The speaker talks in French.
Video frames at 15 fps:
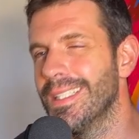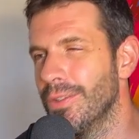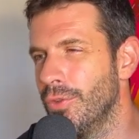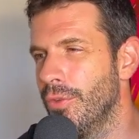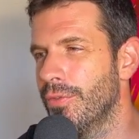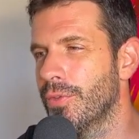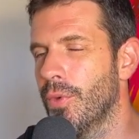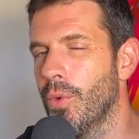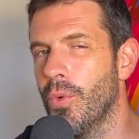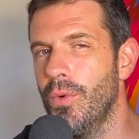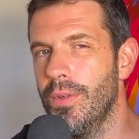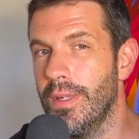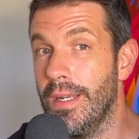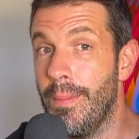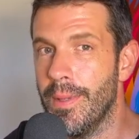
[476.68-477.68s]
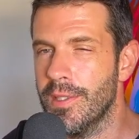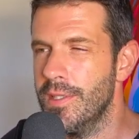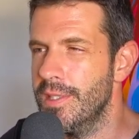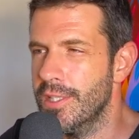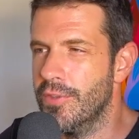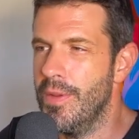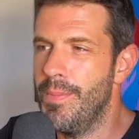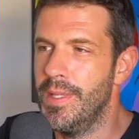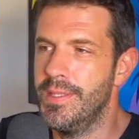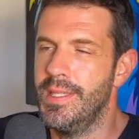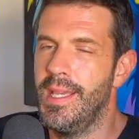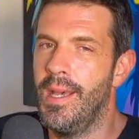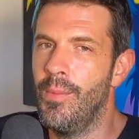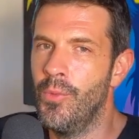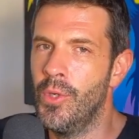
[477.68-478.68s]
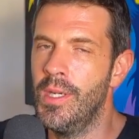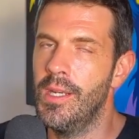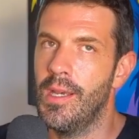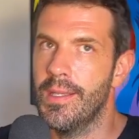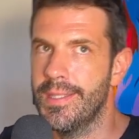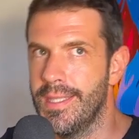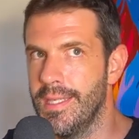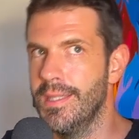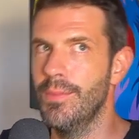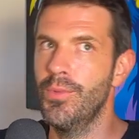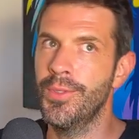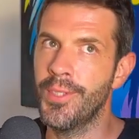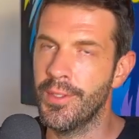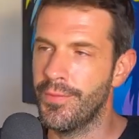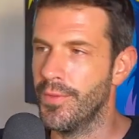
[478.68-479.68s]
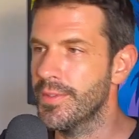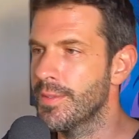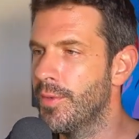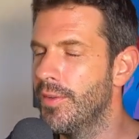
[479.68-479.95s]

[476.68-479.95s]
900 euros, la personne disait que je vais passer un mois, alors c'est les débutantes, forcément,